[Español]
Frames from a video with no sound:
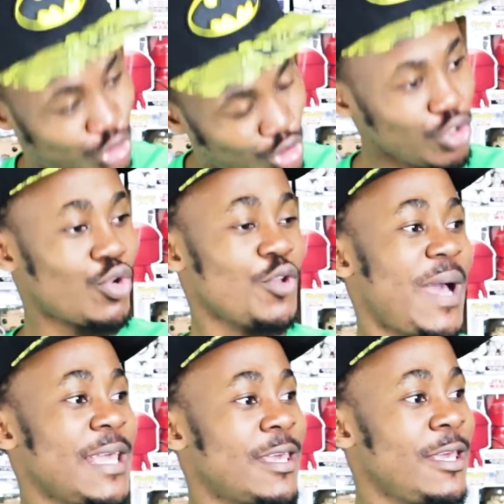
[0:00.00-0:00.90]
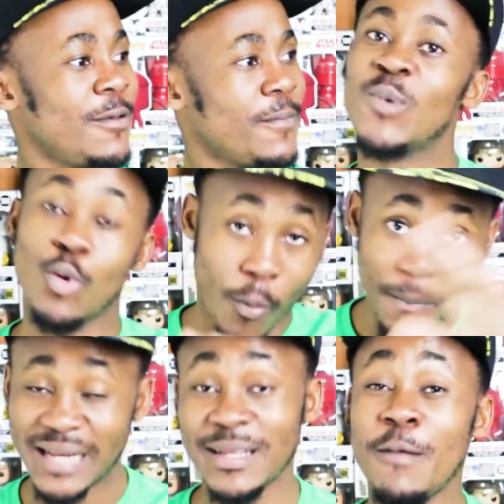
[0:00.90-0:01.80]
Yo soy Mikey,
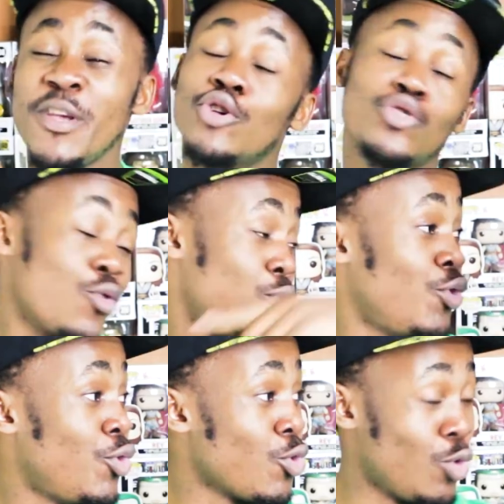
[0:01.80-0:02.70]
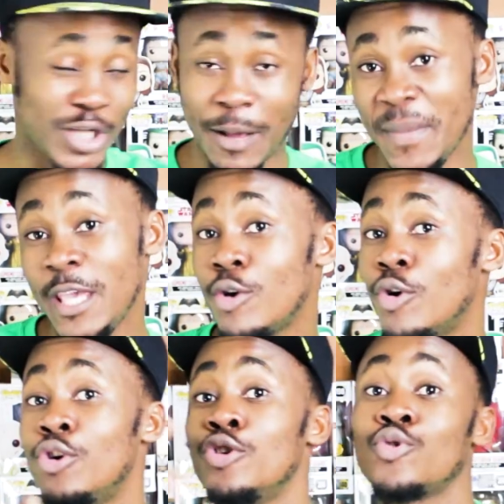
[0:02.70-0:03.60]
compartir el vídeos con los
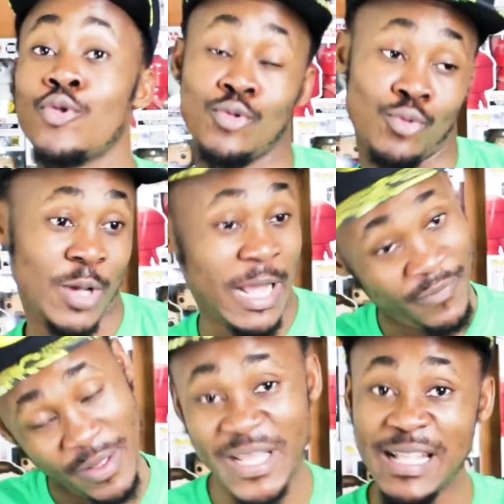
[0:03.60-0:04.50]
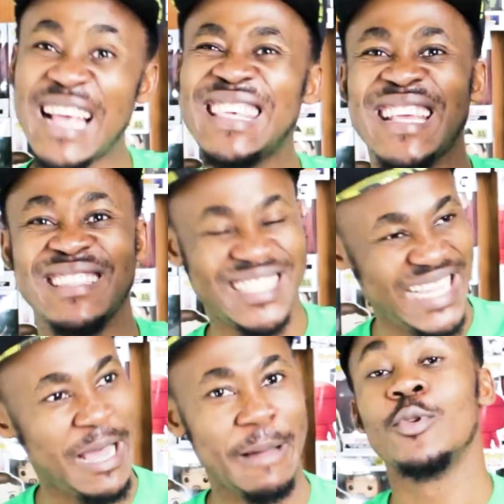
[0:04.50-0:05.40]
amigos, con la familia, quien
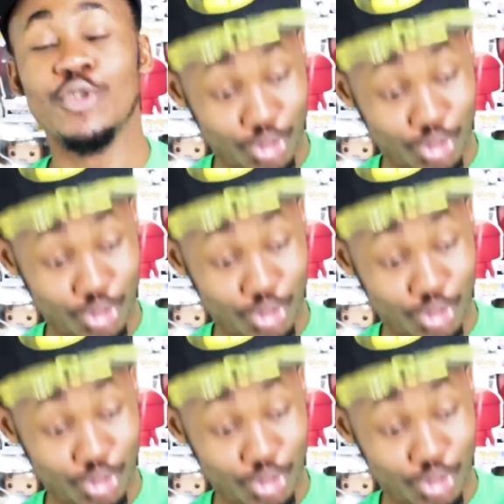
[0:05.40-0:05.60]
sea.